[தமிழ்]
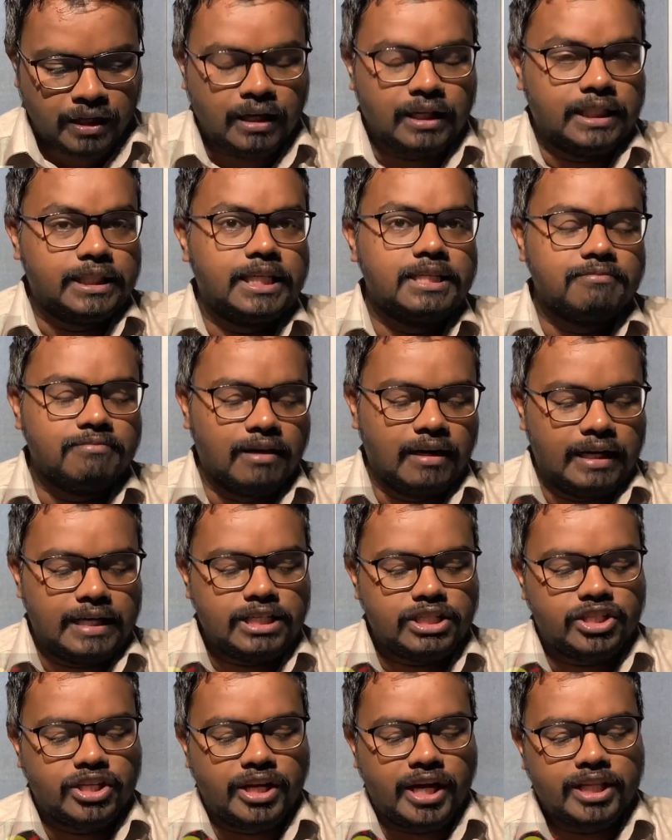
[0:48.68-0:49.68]
இதேவேளை
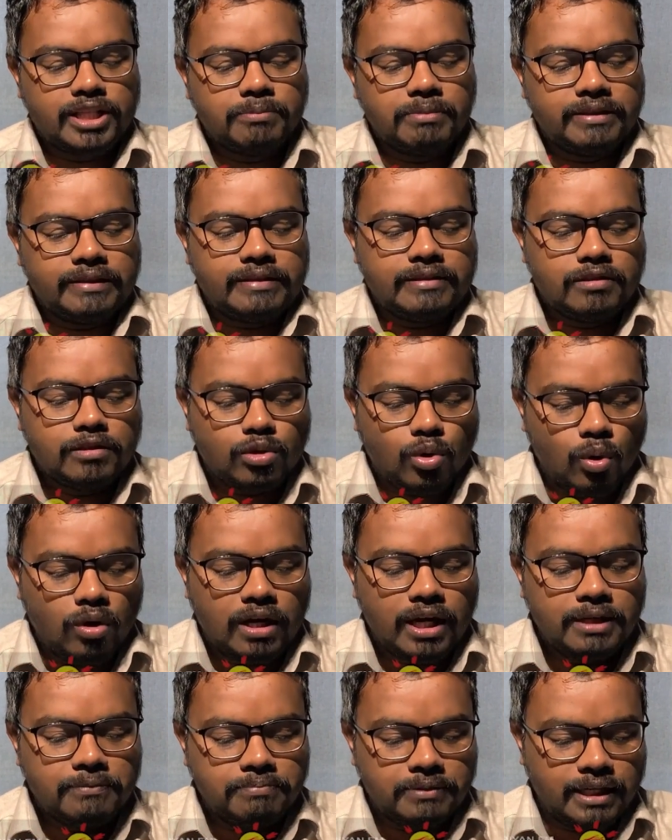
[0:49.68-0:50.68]
ஜனாதிபதியின்
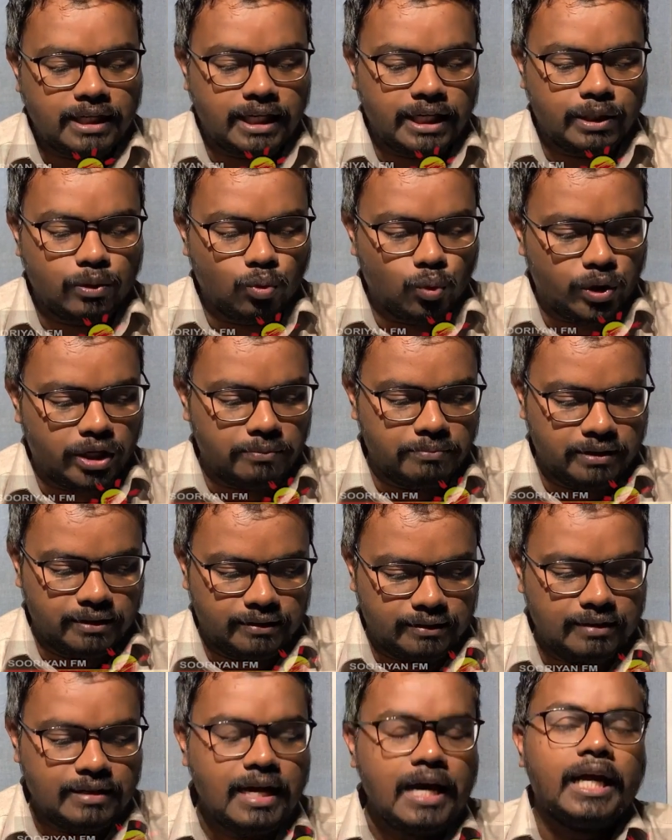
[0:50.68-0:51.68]
கொள்கை பிரகடன உரை மீது
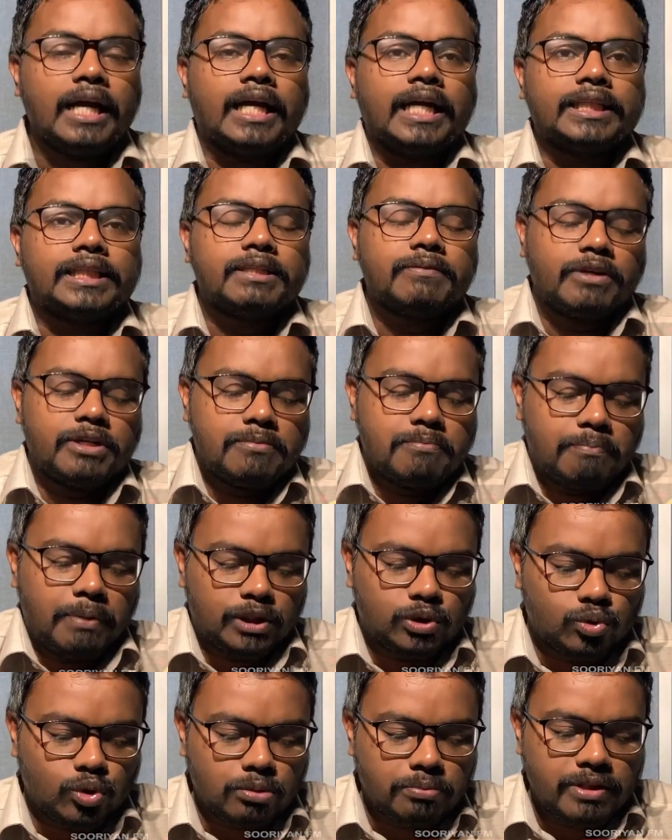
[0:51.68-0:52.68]
எதிர்வரும்
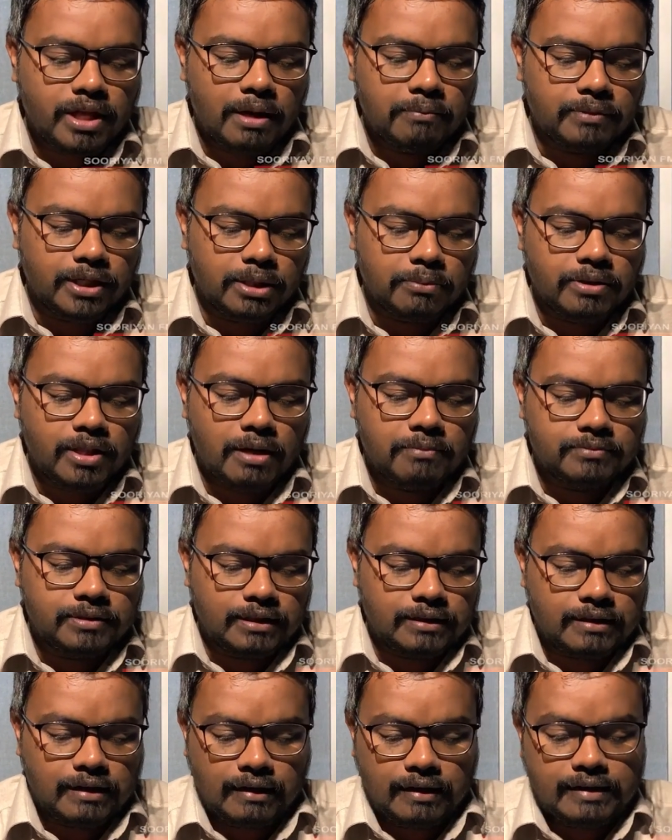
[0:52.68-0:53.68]
பத்தொன்பதாம் இருபதாம்
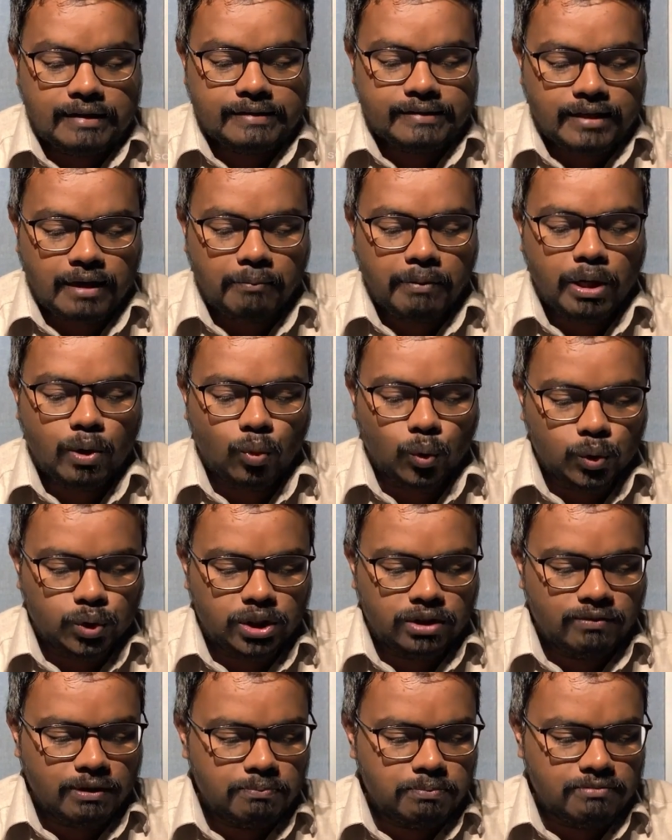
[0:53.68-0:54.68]
தேதிகளில் சபை
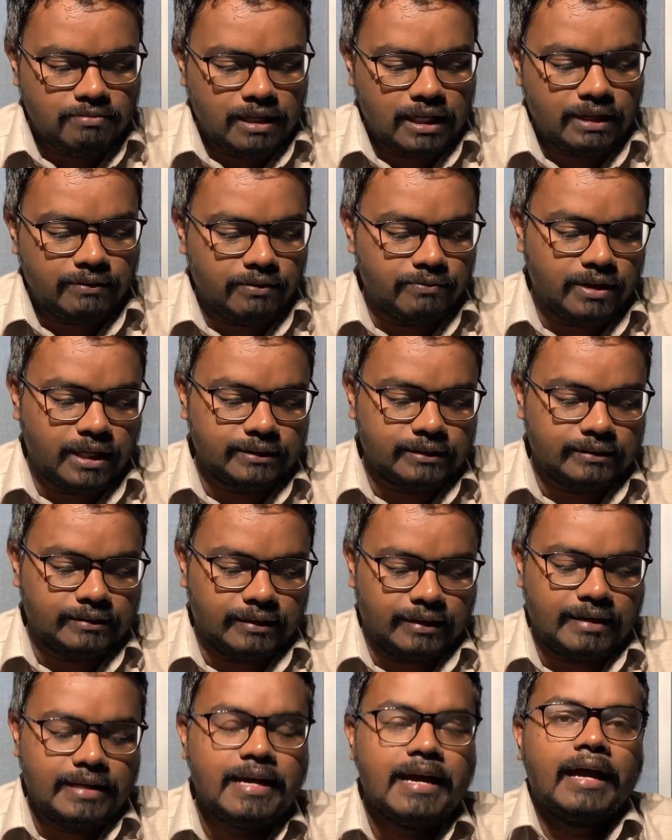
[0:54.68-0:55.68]
ஒத்திவைப்பு வேலை
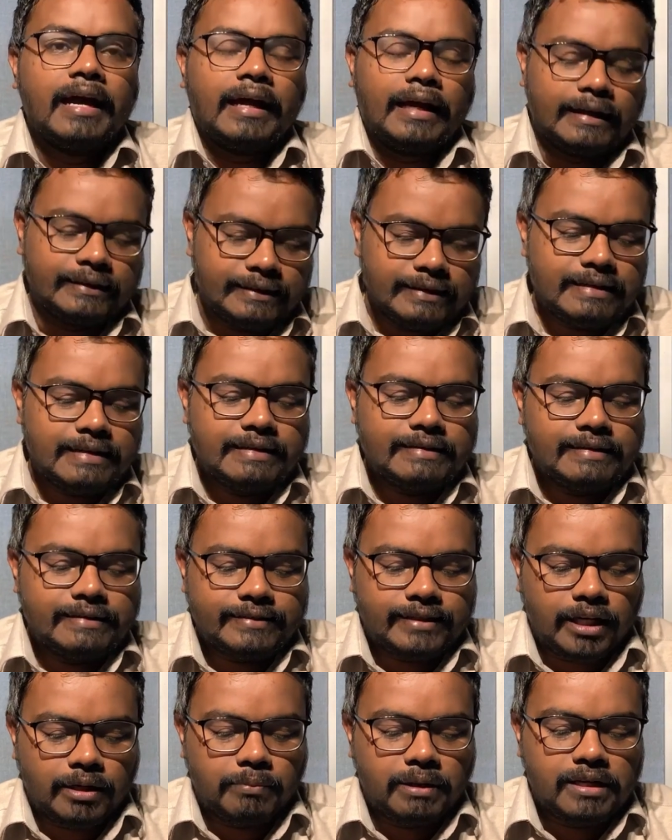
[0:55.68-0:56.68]
விவாதத்தை எதிர்க்கட்சி
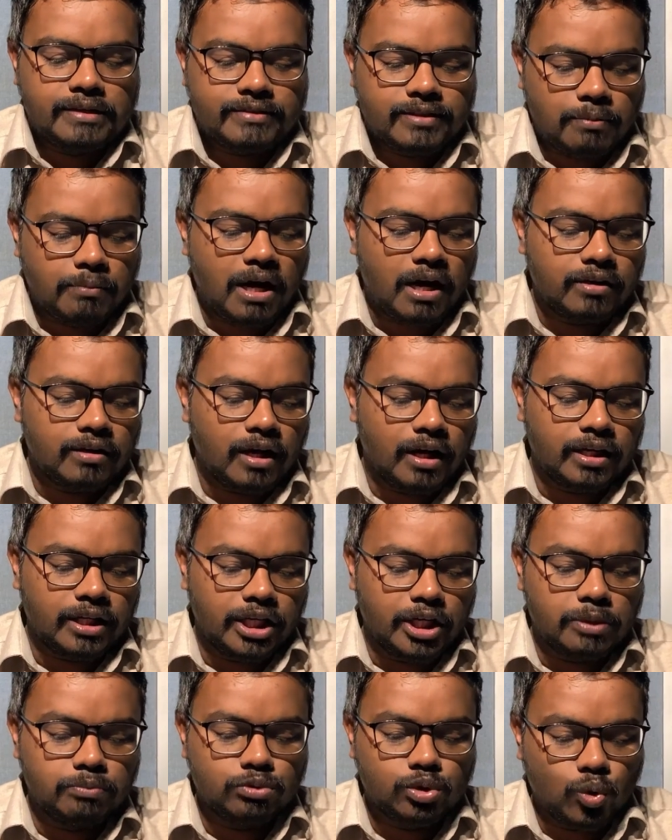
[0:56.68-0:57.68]
சார்பில்
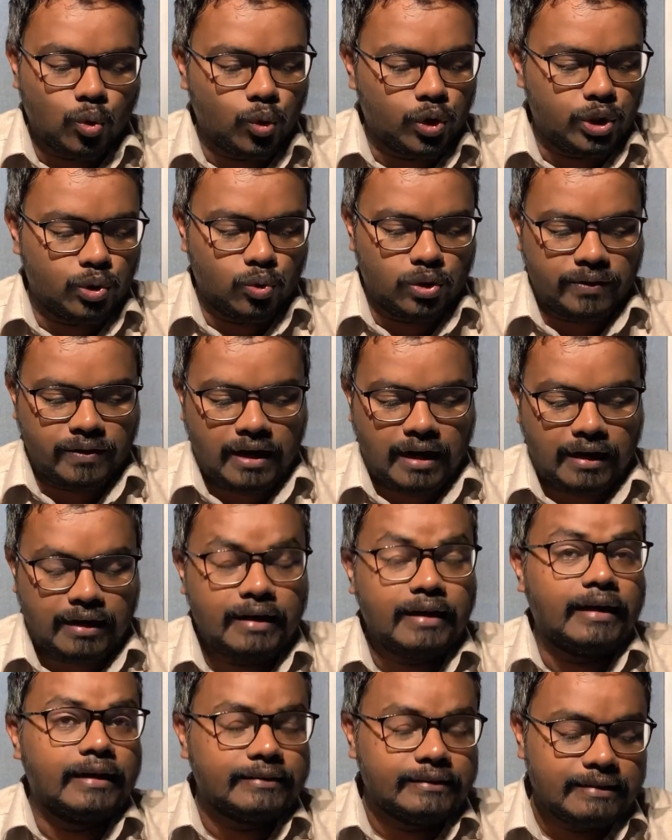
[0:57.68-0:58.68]
சபாநாயகரிடம் கோரியுள்ளதாக
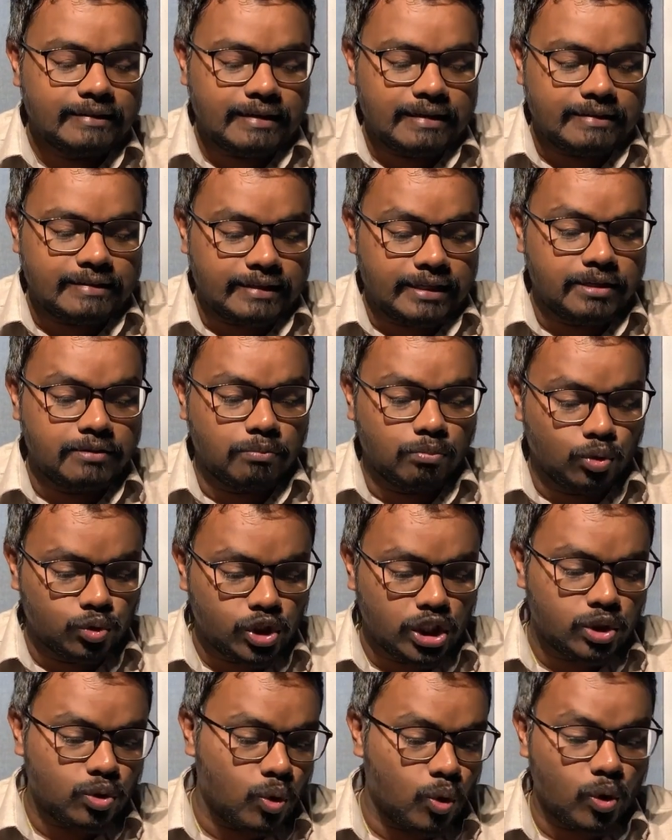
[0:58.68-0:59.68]
எதிர்க்கட்சியின்
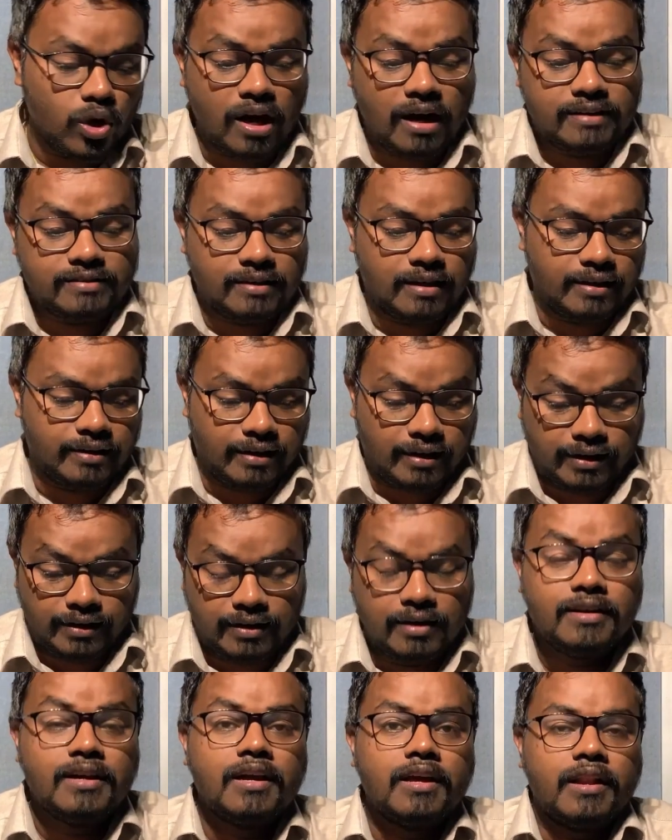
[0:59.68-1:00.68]
முதற்கோலாசானான
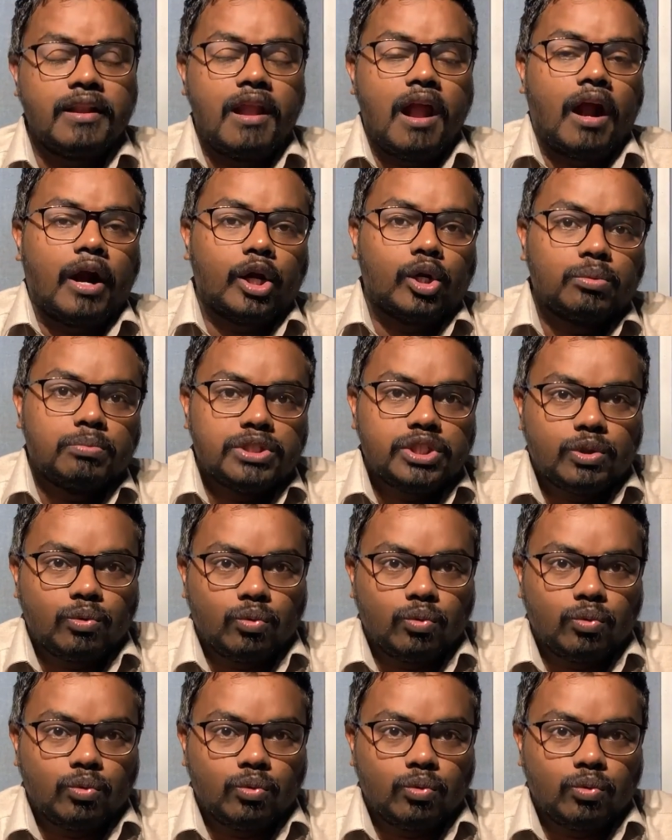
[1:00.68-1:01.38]
நாடாளுமன்ற